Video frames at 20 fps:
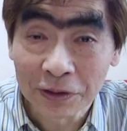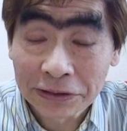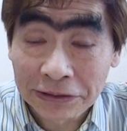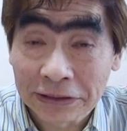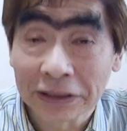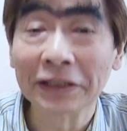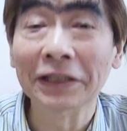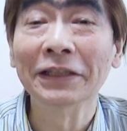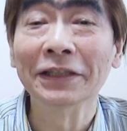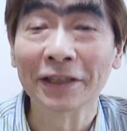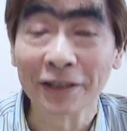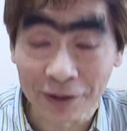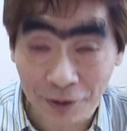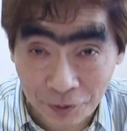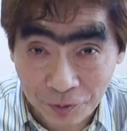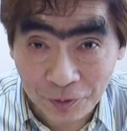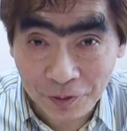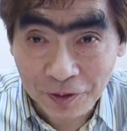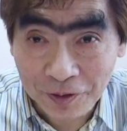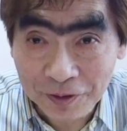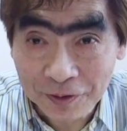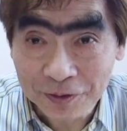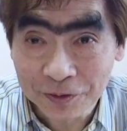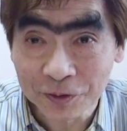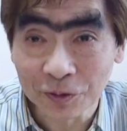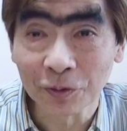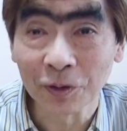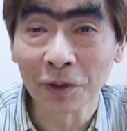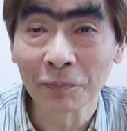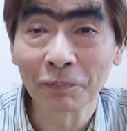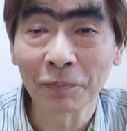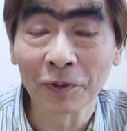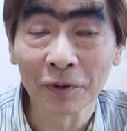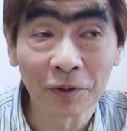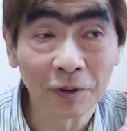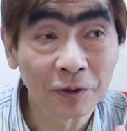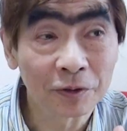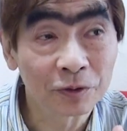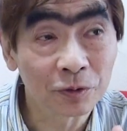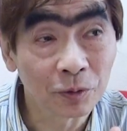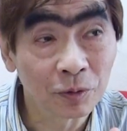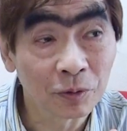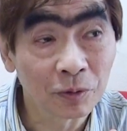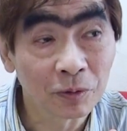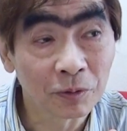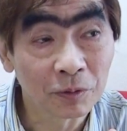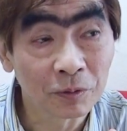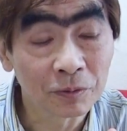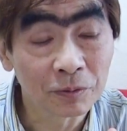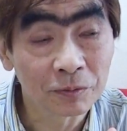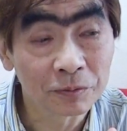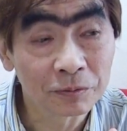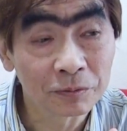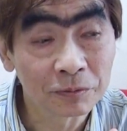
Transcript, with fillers: 頂いてたそのやっぱりねその